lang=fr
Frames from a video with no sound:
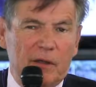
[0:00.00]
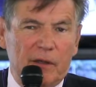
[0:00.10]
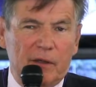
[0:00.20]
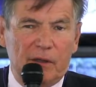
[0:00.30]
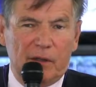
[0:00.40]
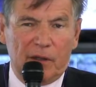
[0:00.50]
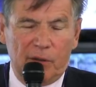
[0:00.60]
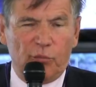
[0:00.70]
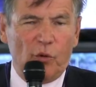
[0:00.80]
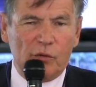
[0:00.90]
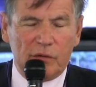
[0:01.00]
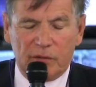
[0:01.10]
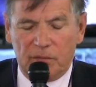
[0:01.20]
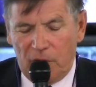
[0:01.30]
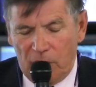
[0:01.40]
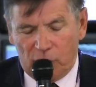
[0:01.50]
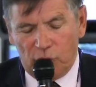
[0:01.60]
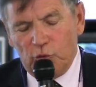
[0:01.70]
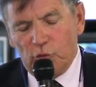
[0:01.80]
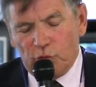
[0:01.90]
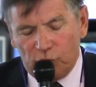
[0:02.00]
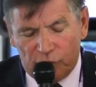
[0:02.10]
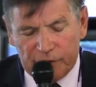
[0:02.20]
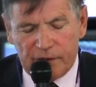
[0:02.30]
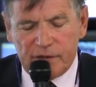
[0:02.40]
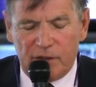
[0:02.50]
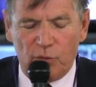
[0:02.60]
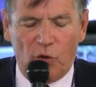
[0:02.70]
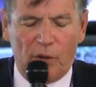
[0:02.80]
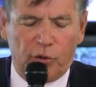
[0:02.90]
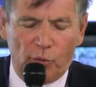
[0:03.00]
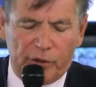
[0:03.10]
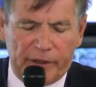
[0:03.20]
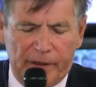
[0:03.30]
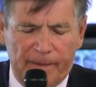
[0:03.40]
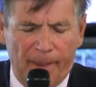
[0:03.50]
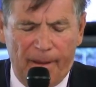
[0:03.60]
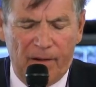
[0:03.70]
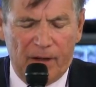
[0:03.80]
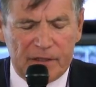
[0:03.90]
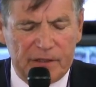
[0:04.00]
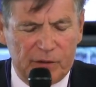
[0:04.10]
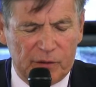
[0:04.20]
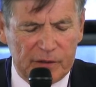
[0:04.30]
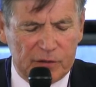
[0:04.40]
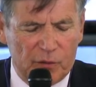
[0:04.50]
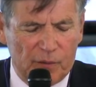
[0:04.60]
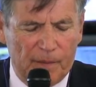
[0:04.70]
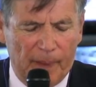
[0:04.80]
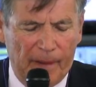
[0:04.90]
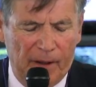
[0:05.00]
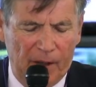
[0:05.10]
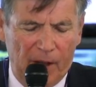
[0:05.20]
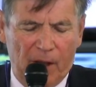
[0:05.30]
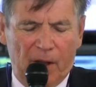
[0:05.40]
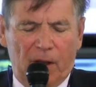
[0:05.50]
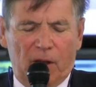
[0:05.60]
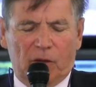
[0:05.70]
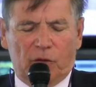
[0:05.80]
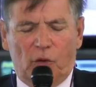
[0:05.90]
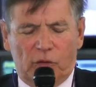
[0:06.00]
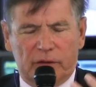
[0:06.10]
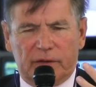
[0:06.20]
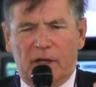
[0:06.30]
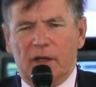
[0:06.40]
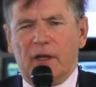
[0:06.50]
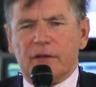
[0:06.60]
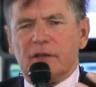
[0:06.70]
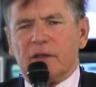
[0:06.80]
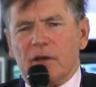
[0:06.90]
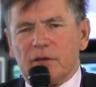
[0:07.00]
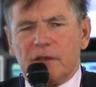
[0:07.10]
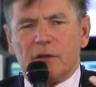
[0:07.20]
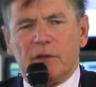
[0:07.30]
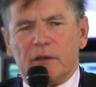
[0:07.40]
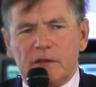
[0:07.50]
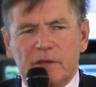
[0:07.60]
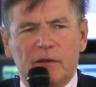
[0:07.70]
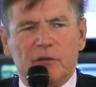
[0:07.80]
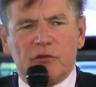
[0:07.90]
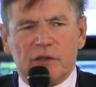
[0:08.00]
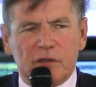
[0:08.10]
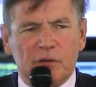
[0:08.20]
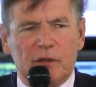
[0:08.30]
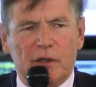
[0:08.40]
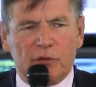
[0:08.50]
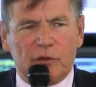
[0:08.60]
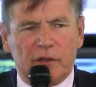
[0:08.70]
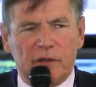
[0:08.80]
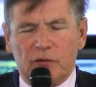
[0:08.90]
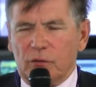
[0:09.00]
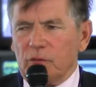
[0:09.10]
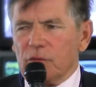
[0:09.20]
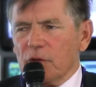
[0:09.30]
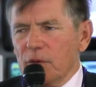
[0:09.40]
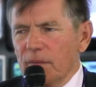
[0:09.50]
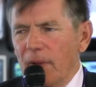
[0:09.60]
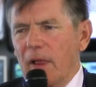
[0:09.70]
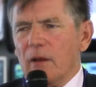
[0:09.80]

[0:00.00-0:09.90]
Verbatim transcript: les réponses que nous estimons appropriées à ces deux questions. Donc, dans la séquence sécurité civile de gestionnaire de crise que nous sommes,